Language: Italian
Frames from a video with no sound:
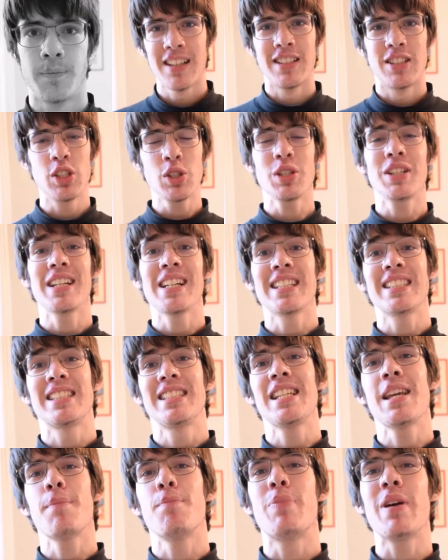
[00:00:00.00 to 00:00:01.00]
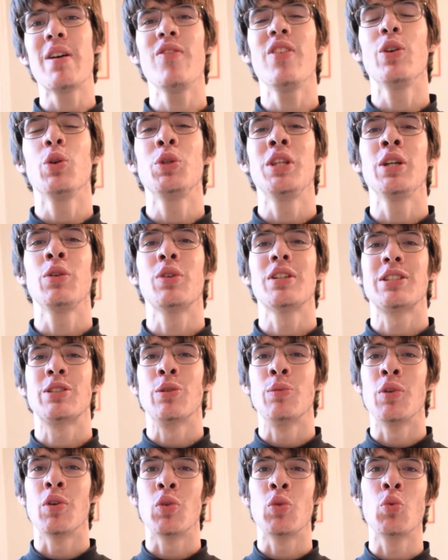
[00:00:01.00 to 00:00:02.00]
Ciao a tutti ragazzi e benvenuti in questo
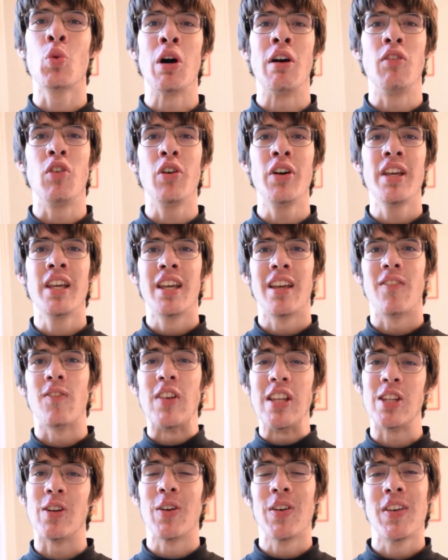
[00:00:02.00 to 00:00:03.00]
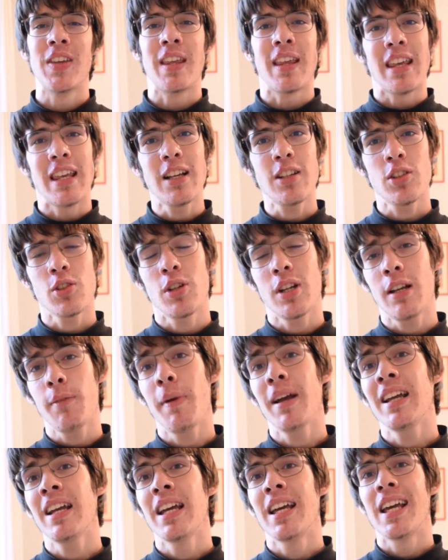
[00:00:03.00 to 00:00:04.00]
mio nuovo video. Io sono
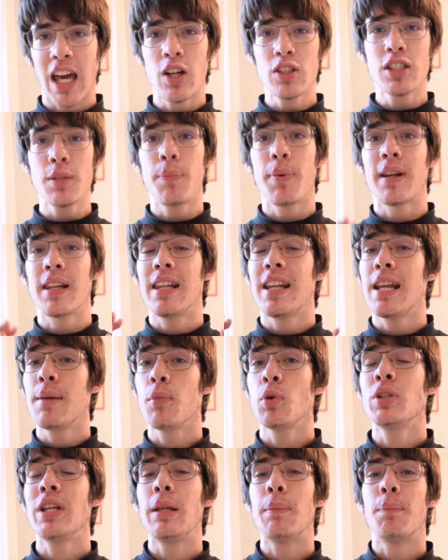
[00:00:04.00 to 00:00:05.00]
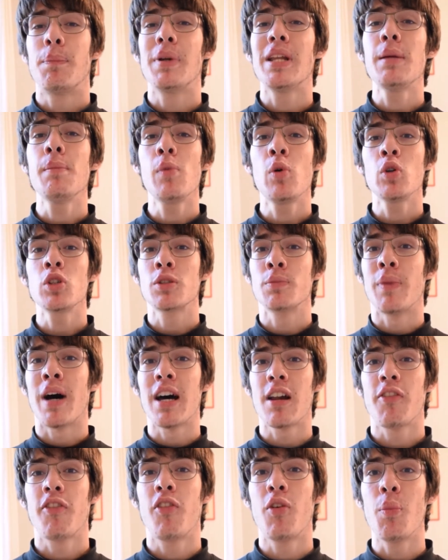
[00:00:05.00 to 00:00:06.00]
Rickman e oggi parleremo del primo
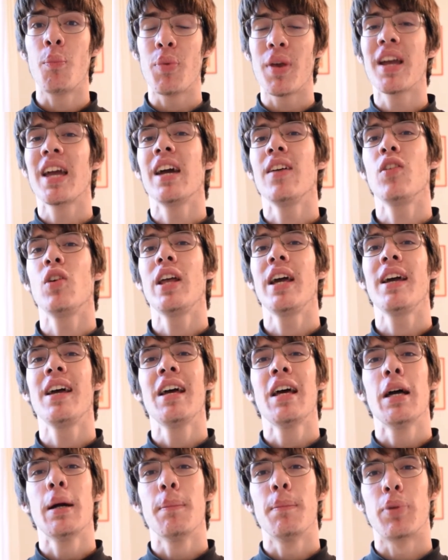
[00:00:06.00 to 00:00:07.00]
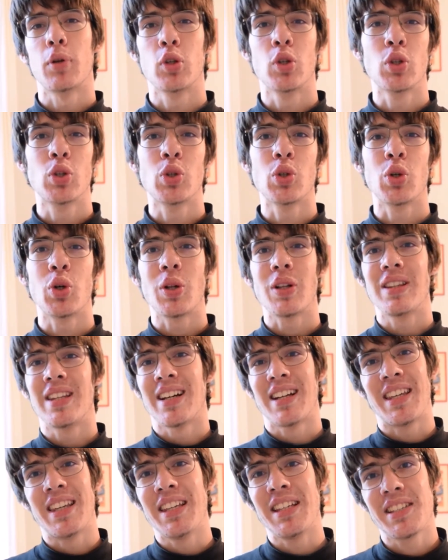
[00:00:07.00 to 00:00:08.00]
smartphone pieghevole prodotto
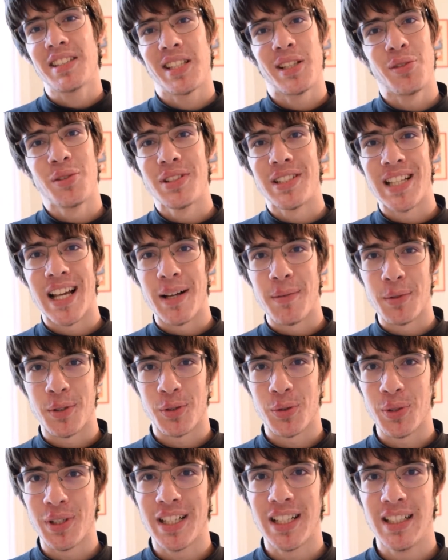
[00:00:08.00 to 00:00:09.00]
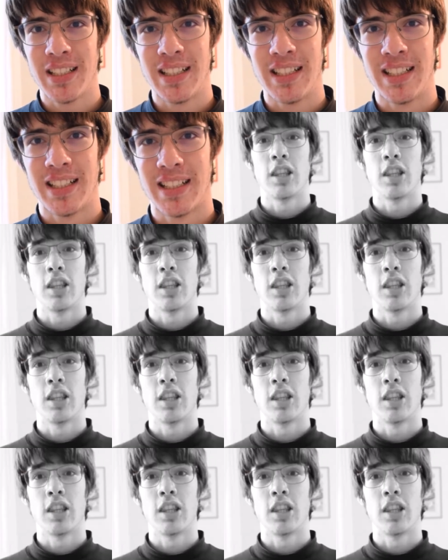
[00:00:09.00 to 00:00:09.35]
da chi se non Samsung.